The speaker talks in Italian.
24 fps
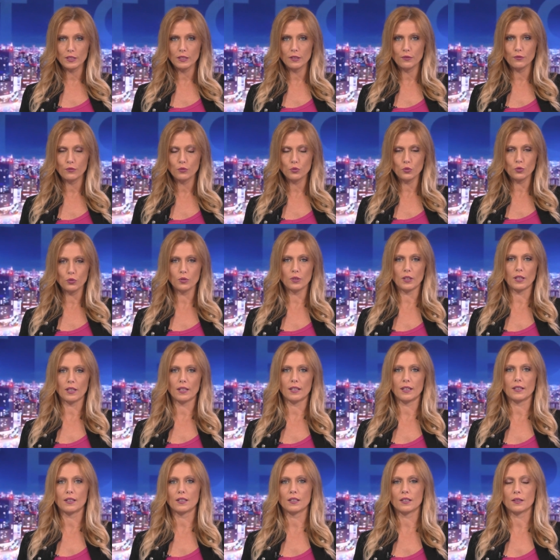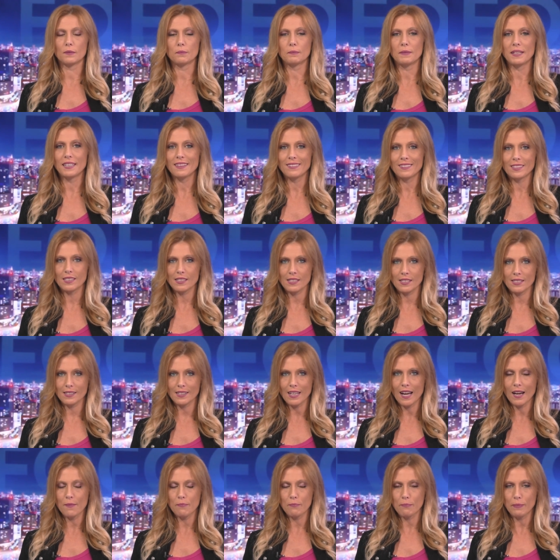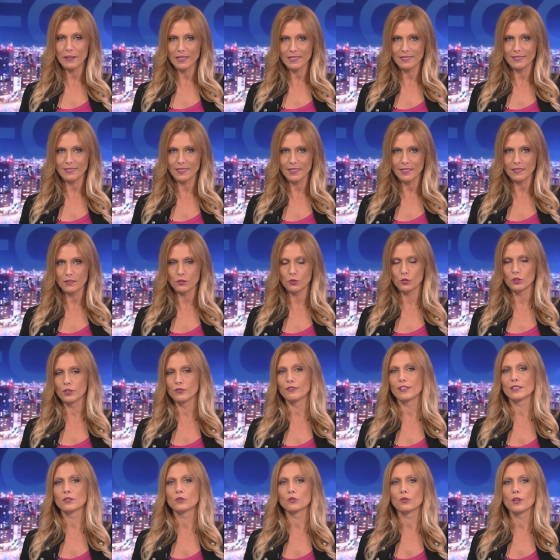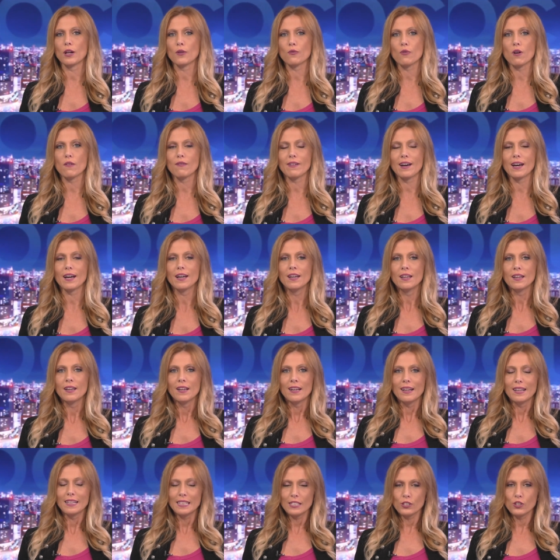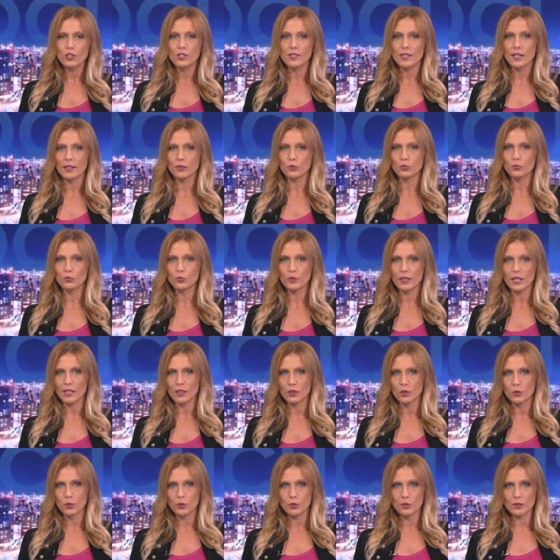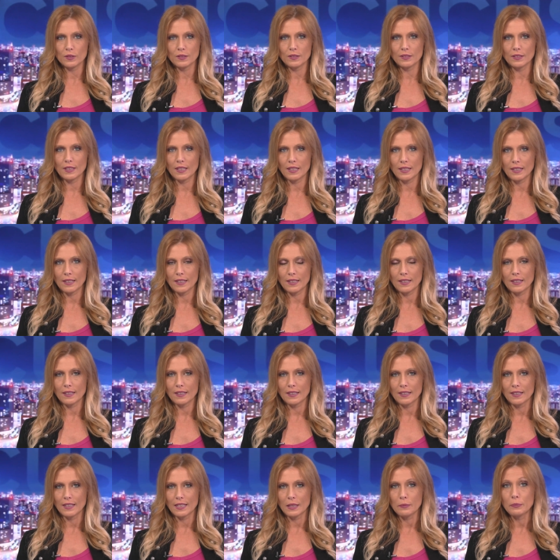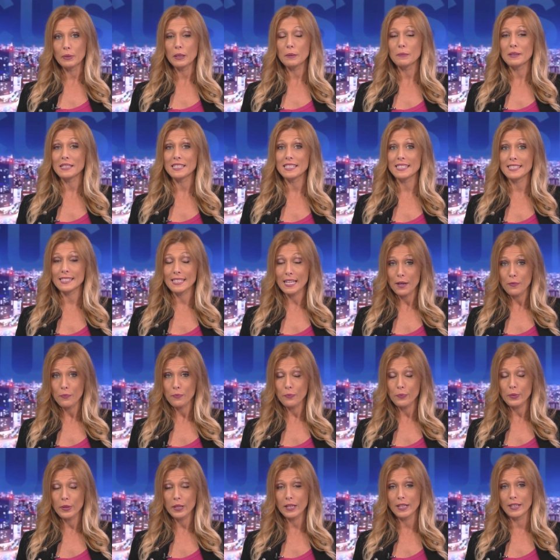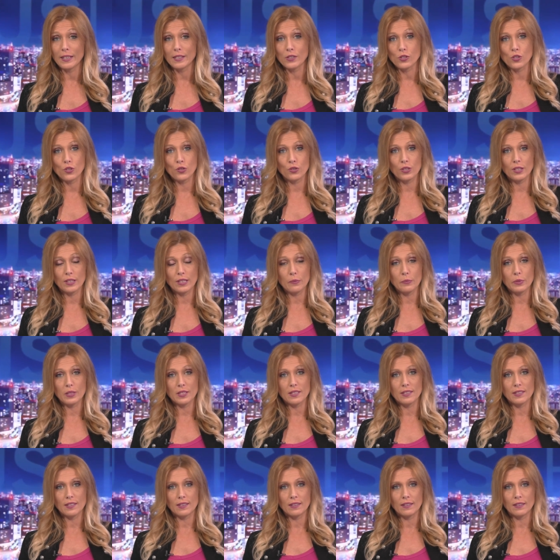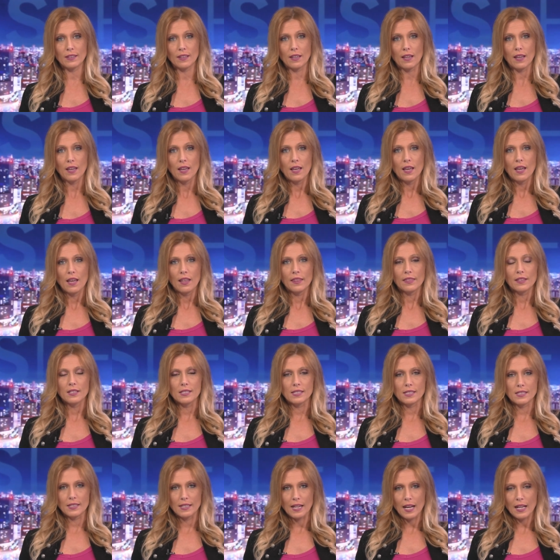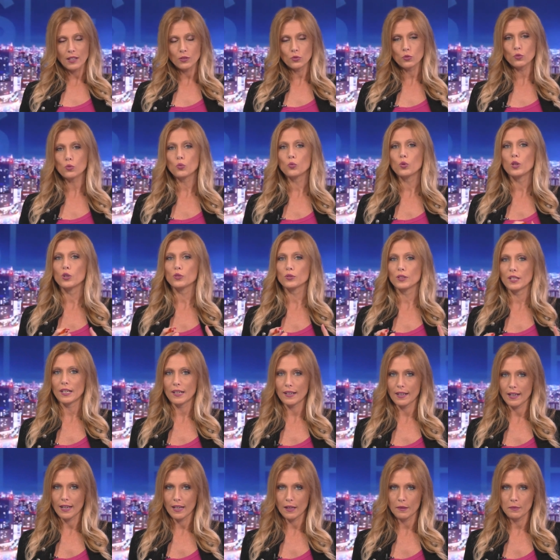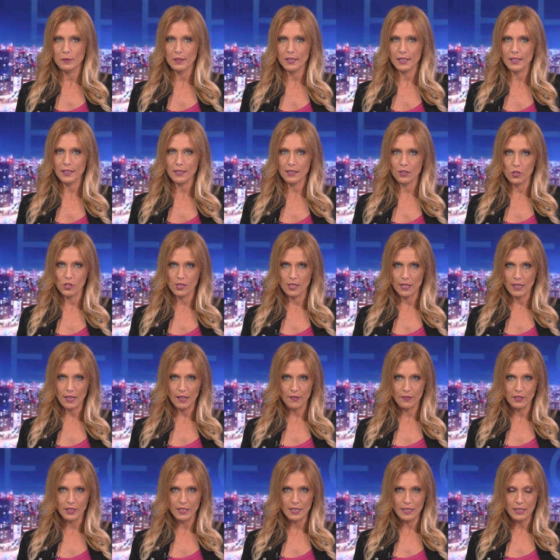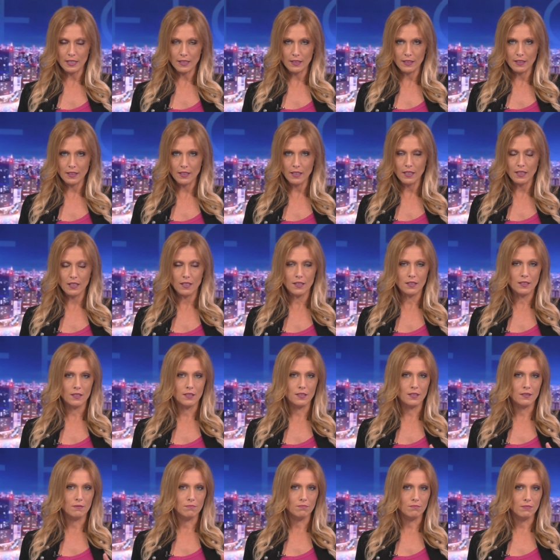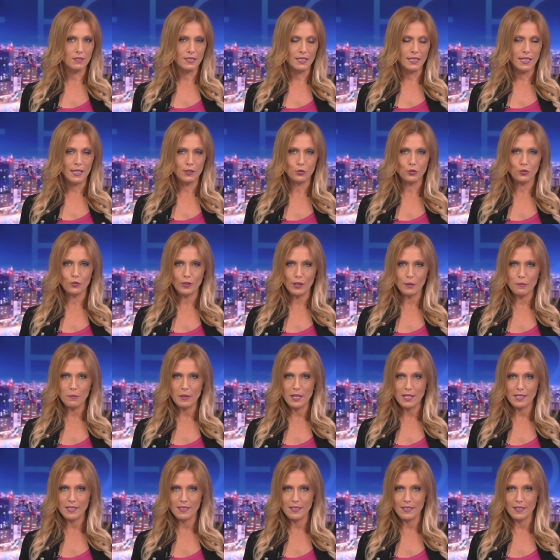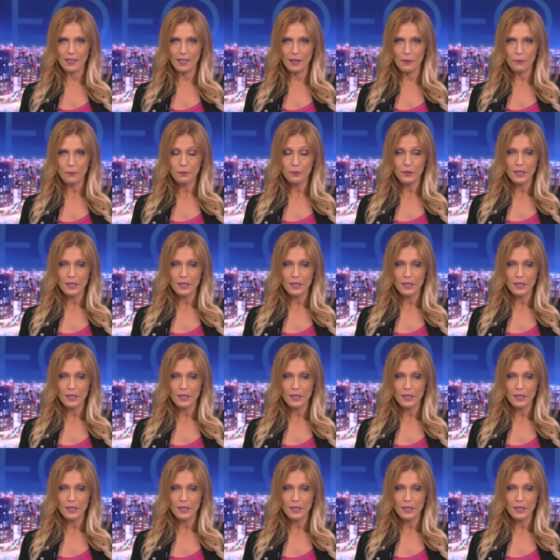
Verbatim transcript: TV, eh, mentre sta partendo di fatto la nuova legislatura con eh, i primi step, l'elezione del presidente del Senato, quello della Camera che ci sarà venerdì, eh, Senato dovrebbe essere